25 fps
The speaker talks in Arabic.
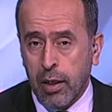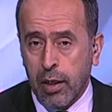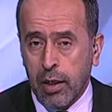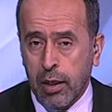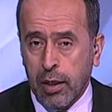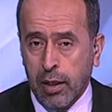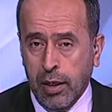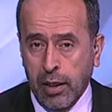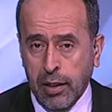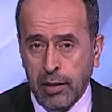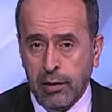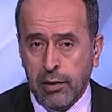
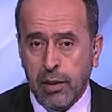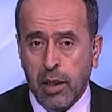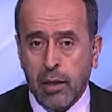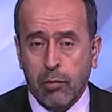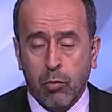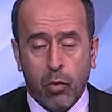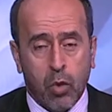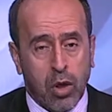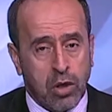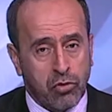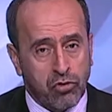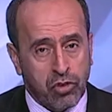عند
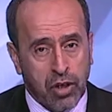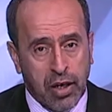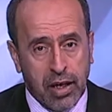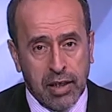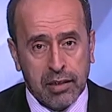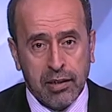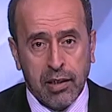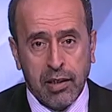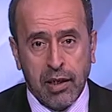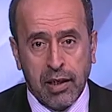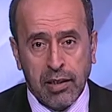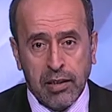المواجهات
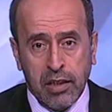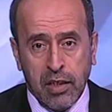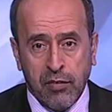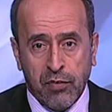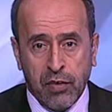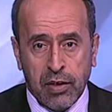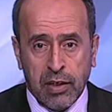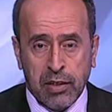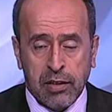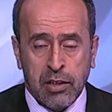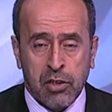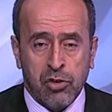العنيفه
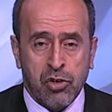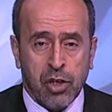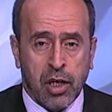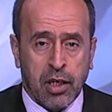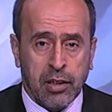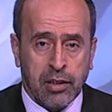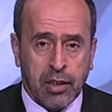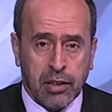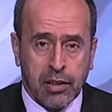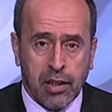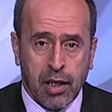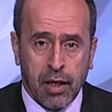التي
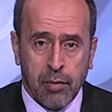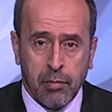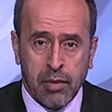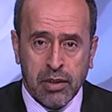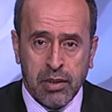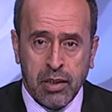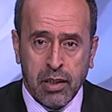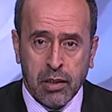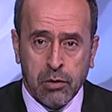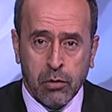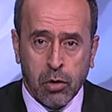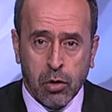شهدتها
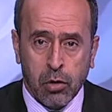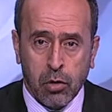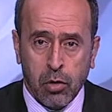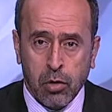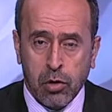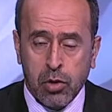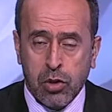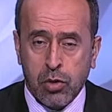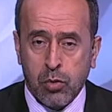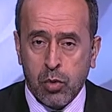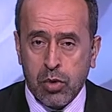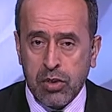مدينه
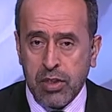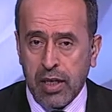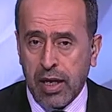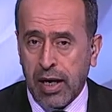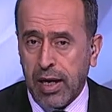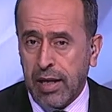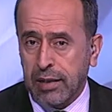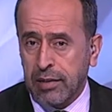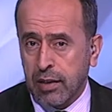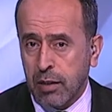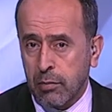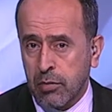القدس
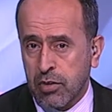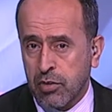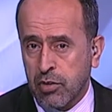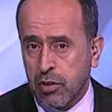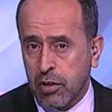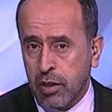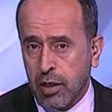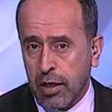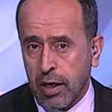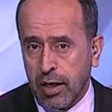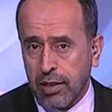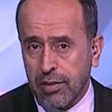وساحات المسجد
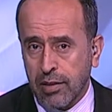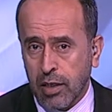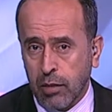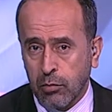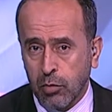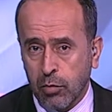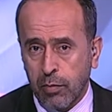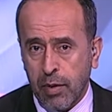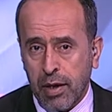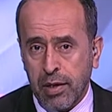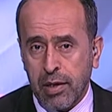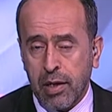الاقصى
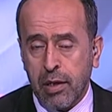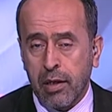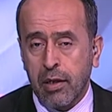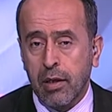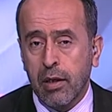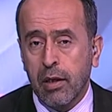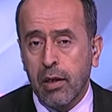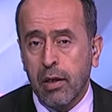المبارك